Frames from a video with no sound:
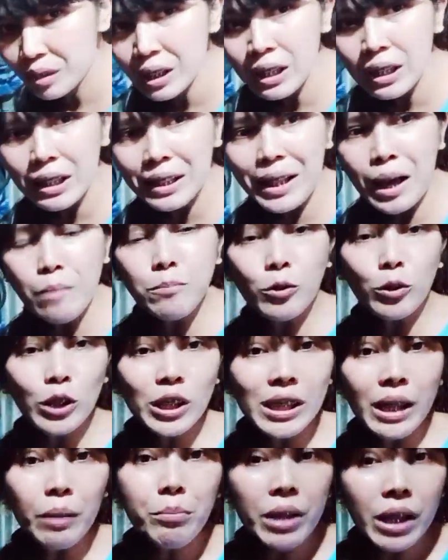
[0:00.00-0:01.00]
Tapos,
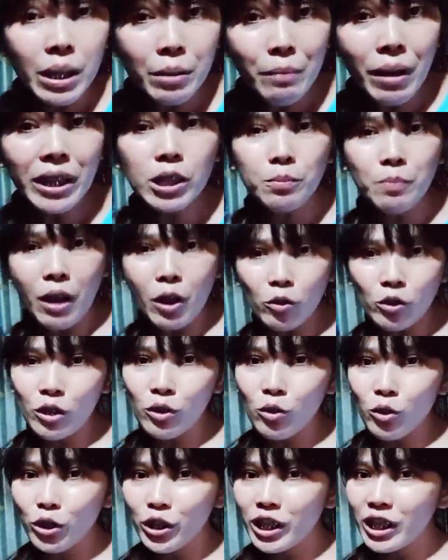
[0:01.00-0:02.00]
nag-minimize pa ako ng
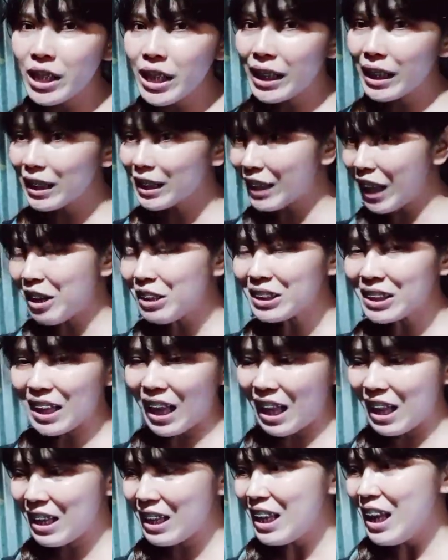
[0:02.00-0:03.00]
order niya ng tires,
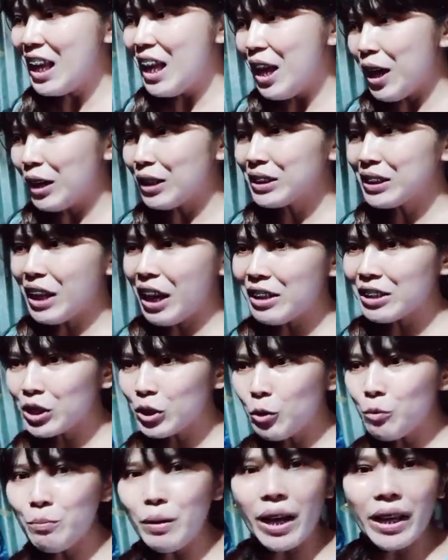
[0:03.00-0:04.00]
ha. Ang tires
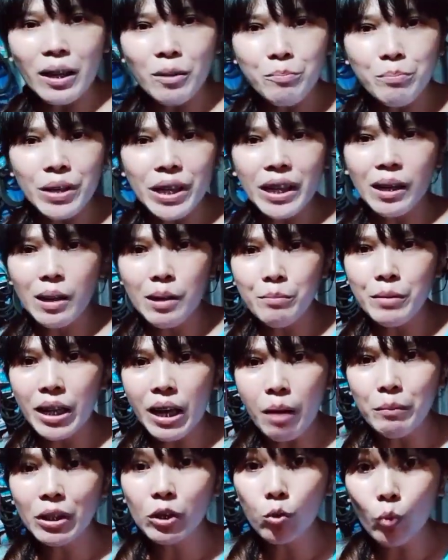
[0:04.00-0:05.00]
ko parang
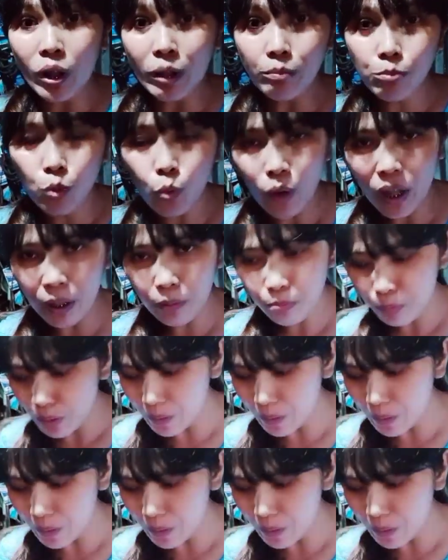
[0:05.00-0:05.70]
pinakamarami, 12, 12 per